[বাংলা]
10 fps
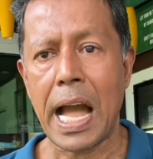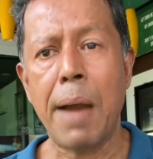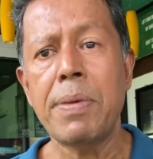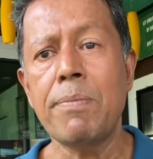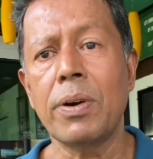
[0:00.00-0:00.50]

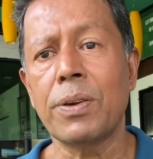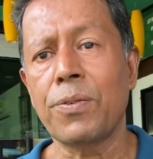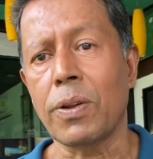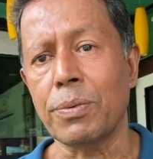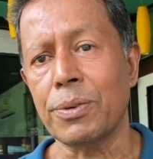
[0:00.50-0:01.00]
আমি মনে
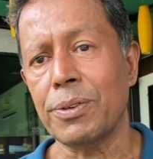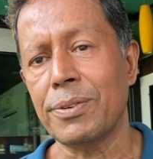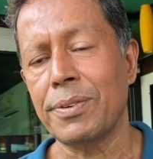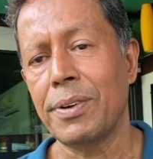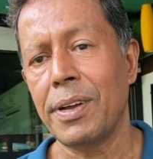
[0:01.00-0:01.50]
করব
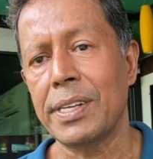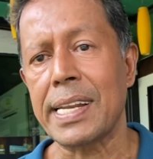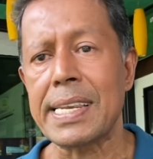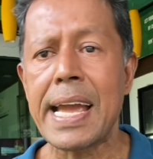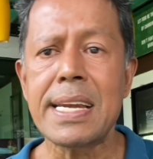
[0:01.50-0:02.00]
যে
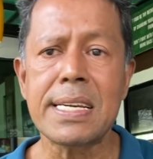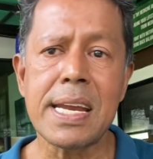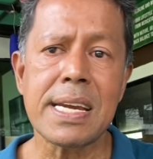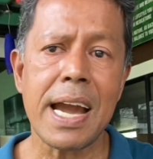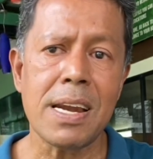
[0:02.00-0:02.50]
নাইনটি
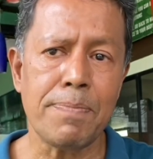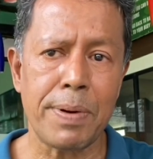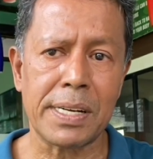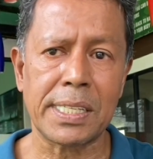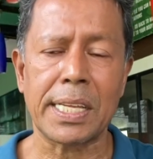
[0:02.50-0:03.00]
নাইন
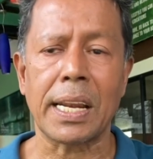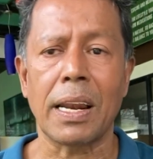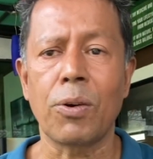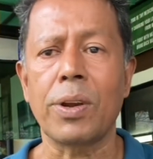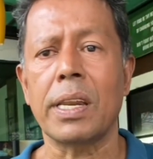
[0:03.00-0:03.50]
পার্সেন্ট
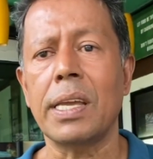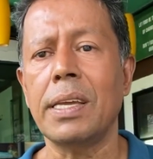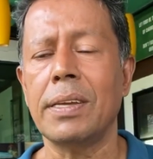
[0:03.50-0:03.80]
লোকেরই